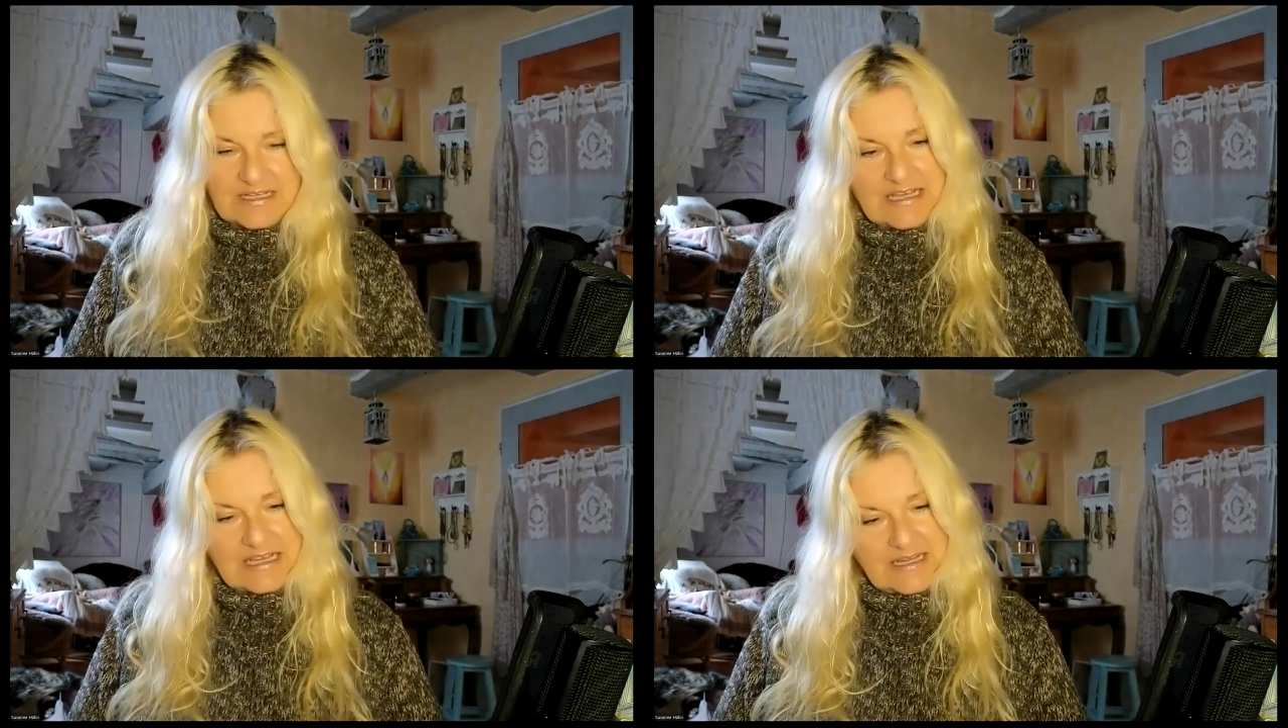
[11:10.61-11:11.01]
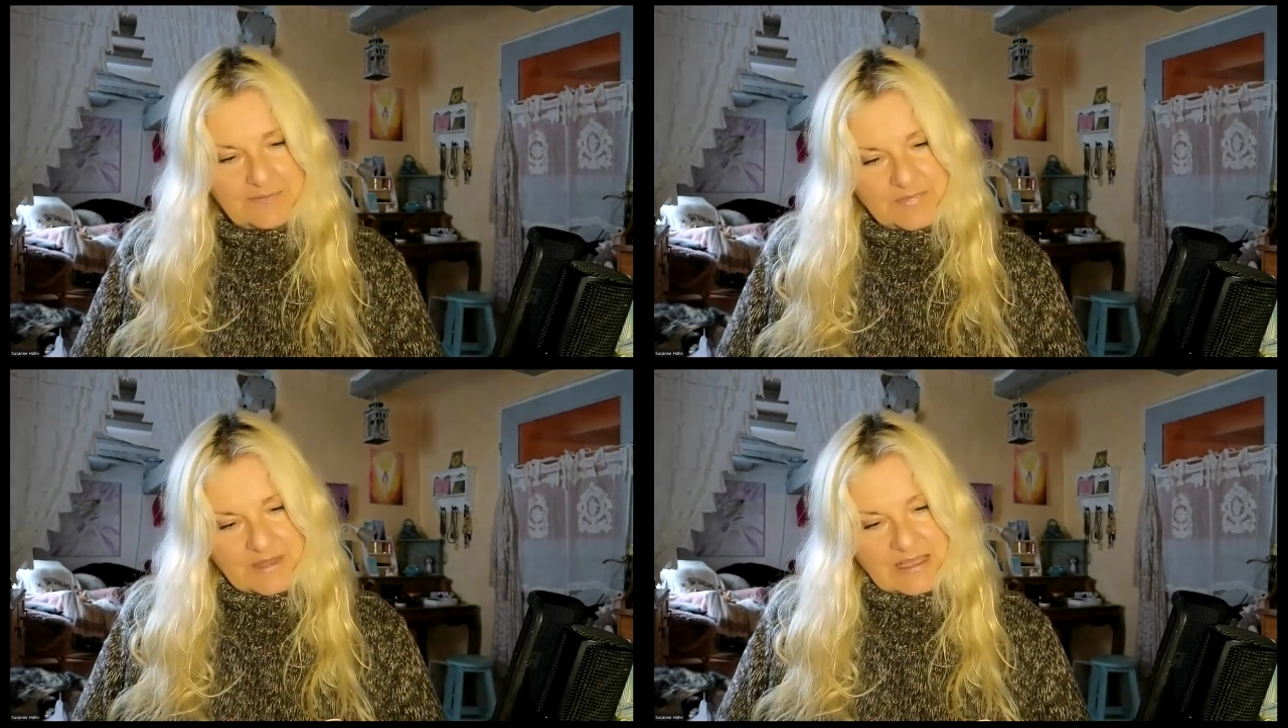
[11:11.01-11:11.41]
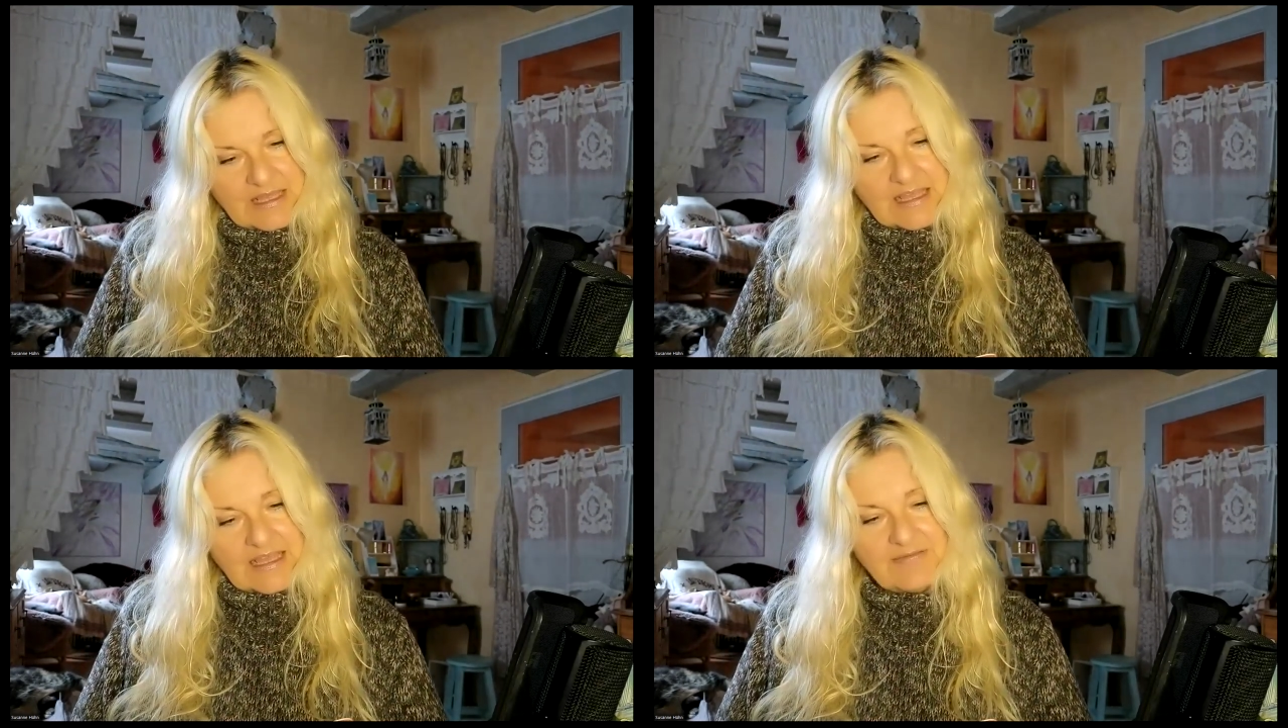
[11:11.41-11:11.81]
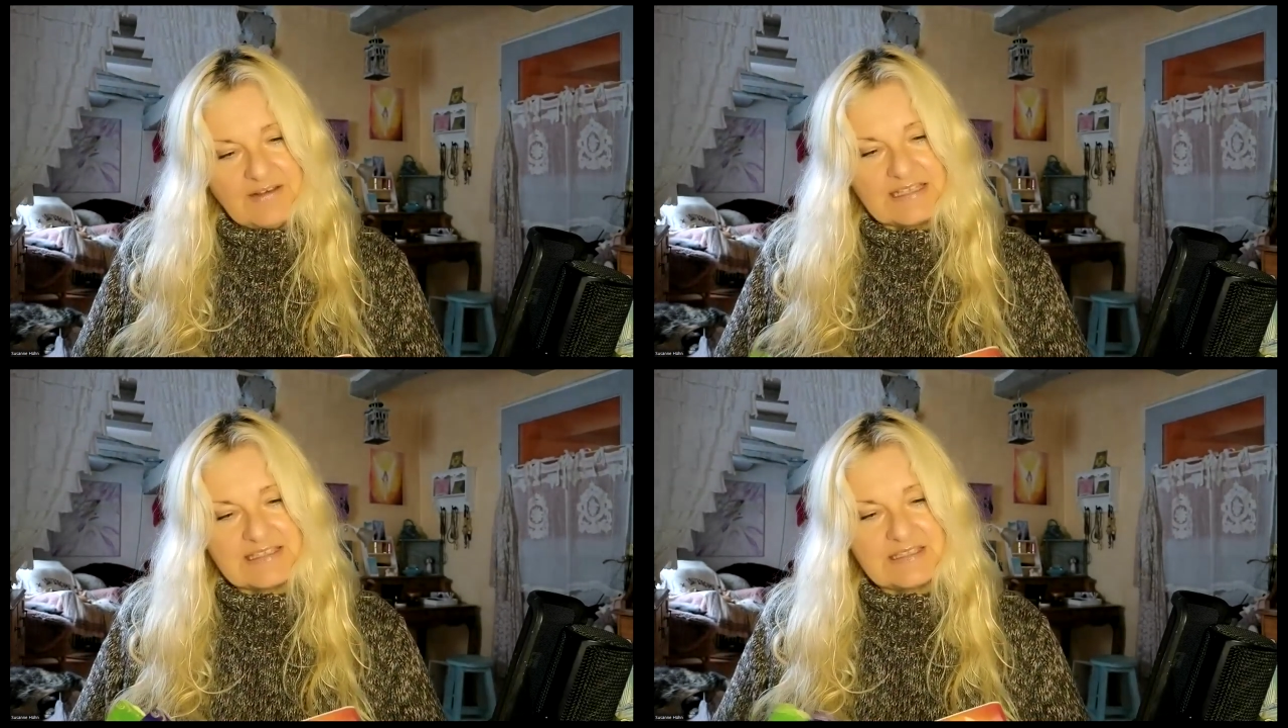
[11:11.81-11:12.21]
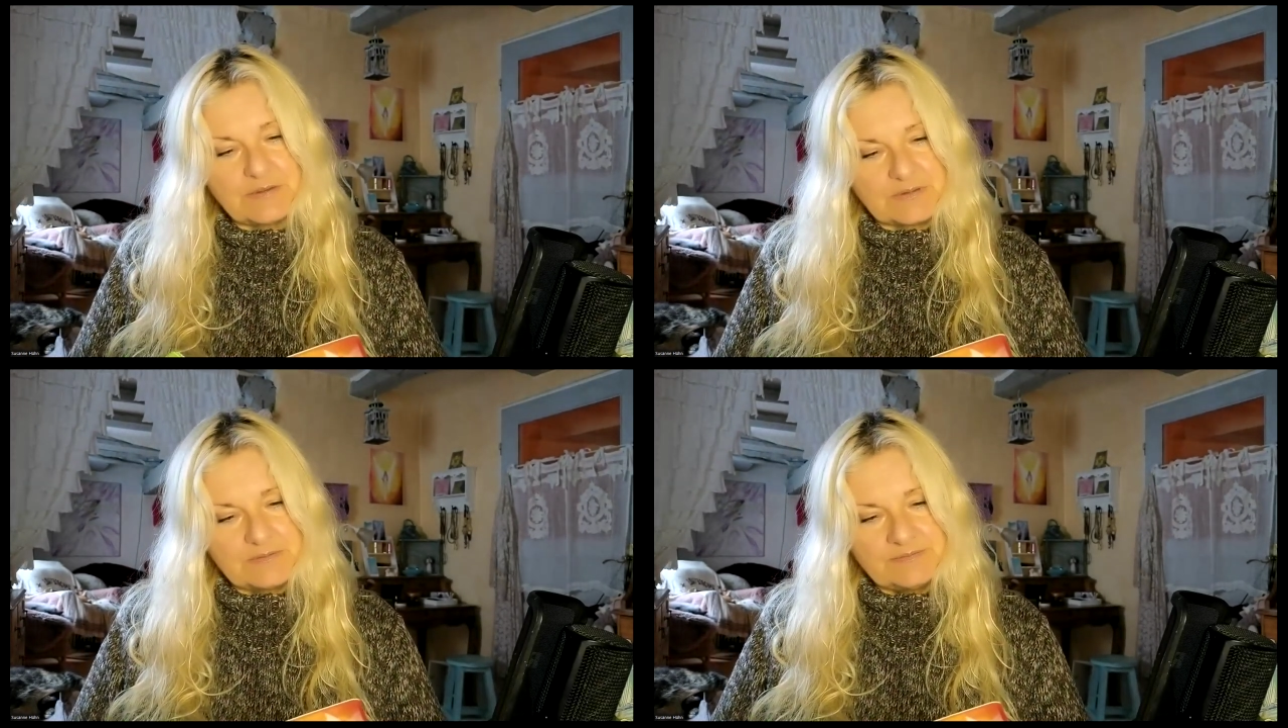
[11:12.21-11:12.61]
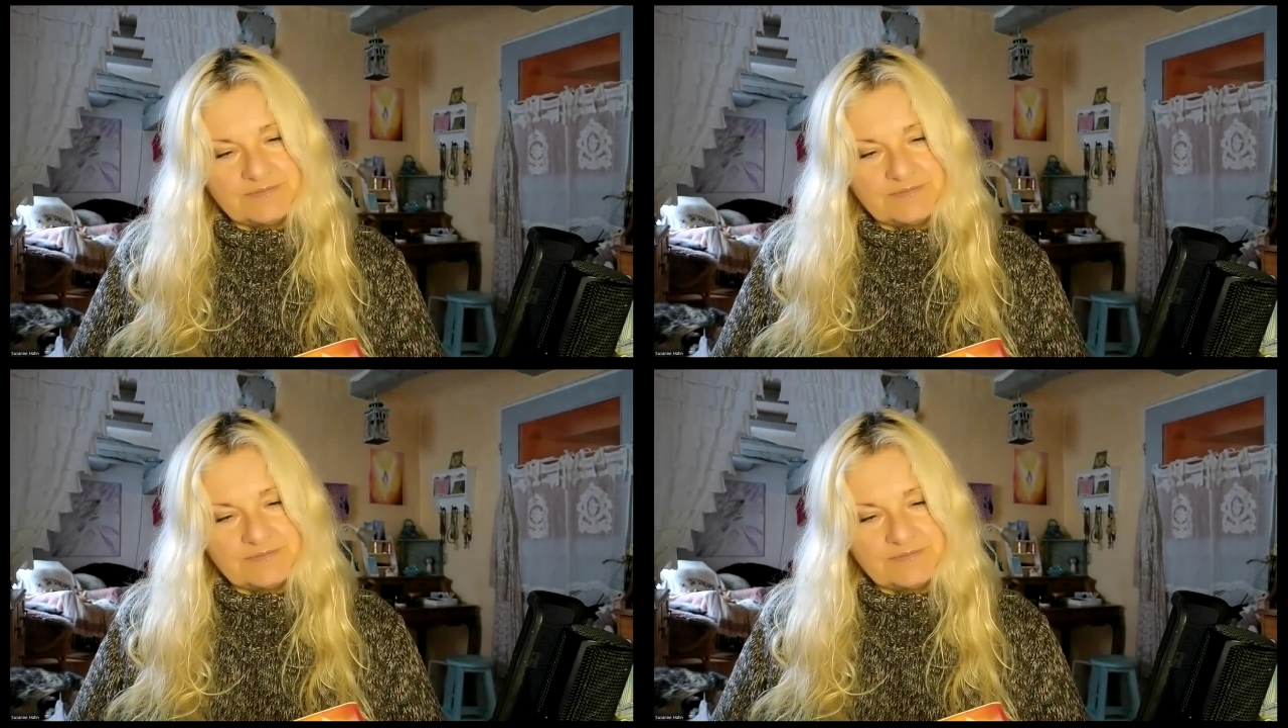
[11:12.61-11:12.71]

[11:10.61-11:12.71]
Ja, Reflexion.